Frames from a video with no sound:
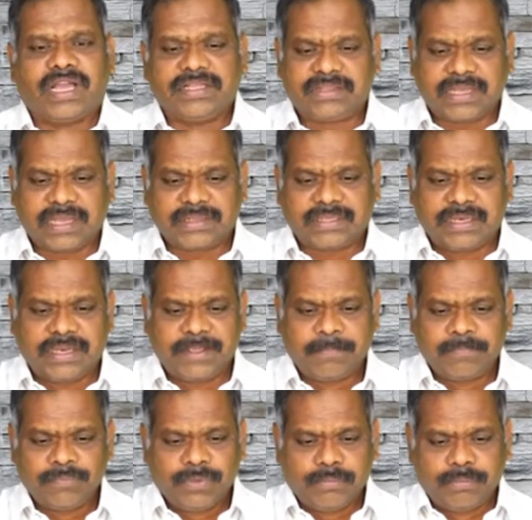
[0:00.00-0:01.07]
అంతేకాదండి
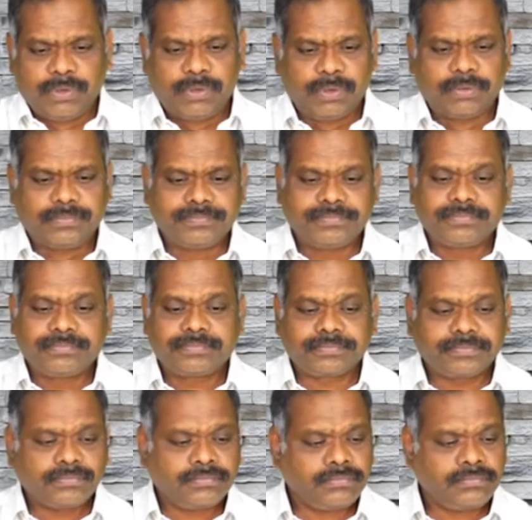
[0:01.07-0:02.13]
మీరు
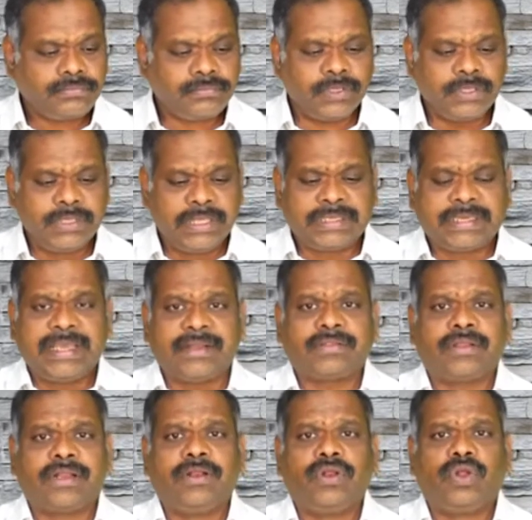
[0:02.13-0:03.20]
ఈ
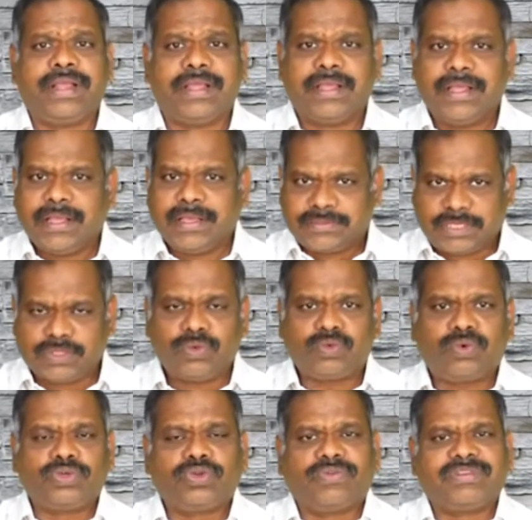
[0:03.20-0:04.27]
కీర్తనల్లోనే
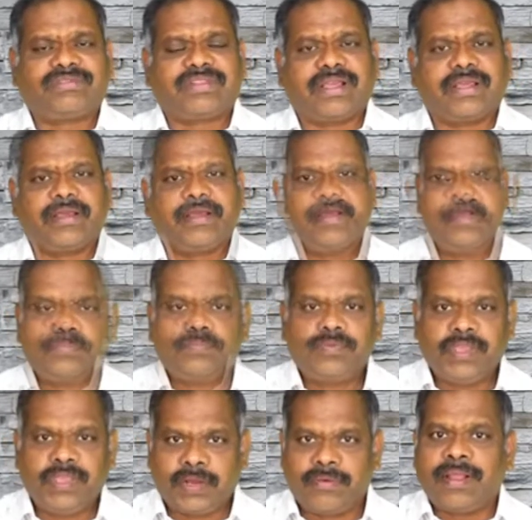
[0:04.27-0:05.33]
చదువుకుంటూ వస్తే
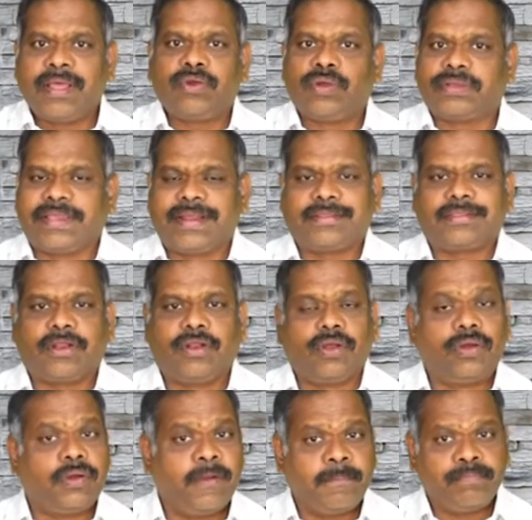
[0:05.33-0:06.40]
ఈ ఇరవై నాలుగో
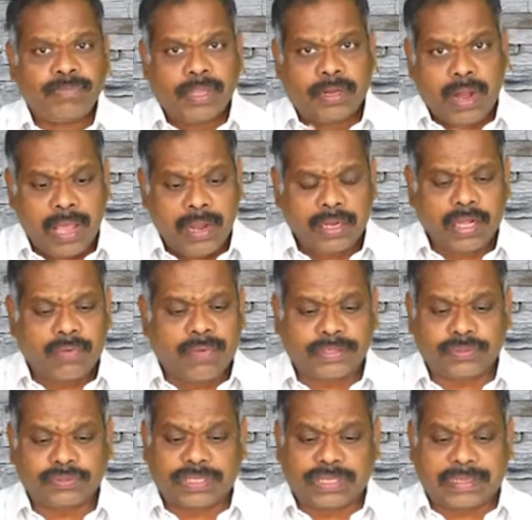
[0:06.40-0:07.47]
కీర్తనలో నాలుగో
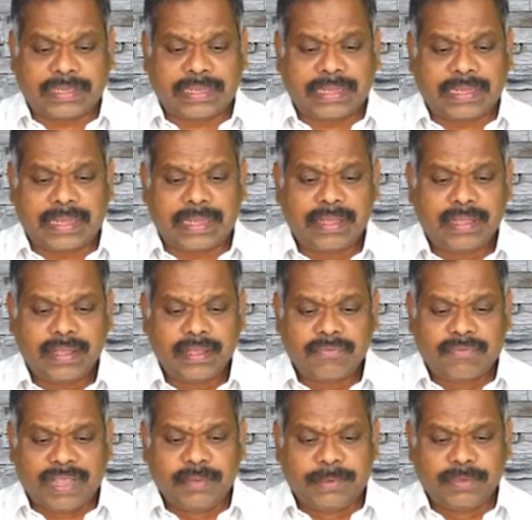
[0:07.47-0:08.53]
వాక్యం చక్కగా
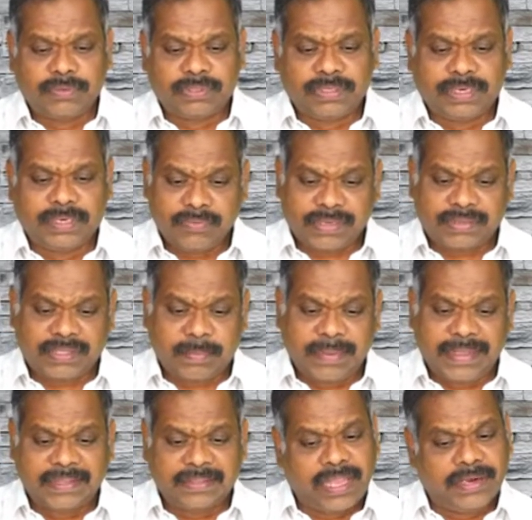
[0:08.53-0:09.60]
రాయబడి ఉందండి
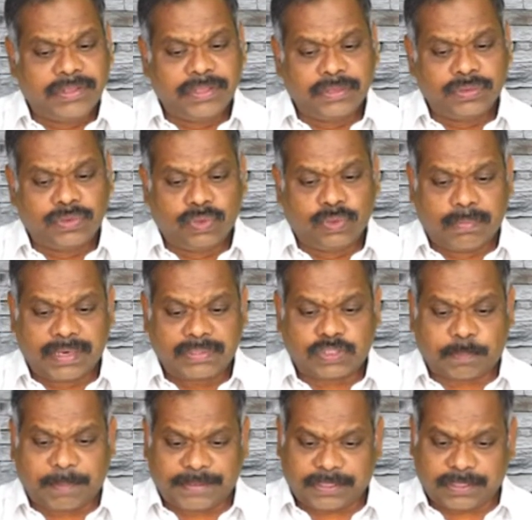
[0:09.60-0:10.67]
వ్యర్థమైన దాని ఎందు
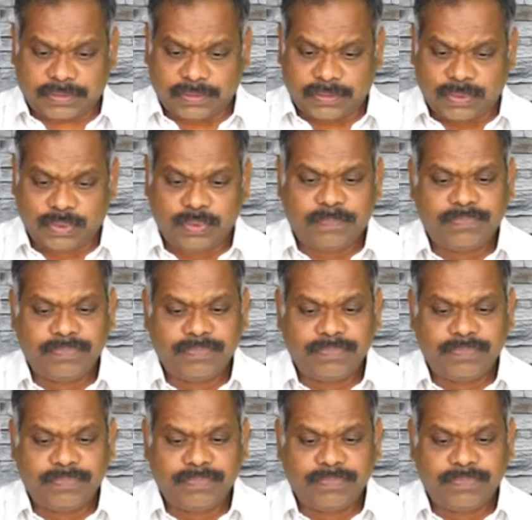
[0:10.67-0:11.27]
మనసు పెట్టకుయు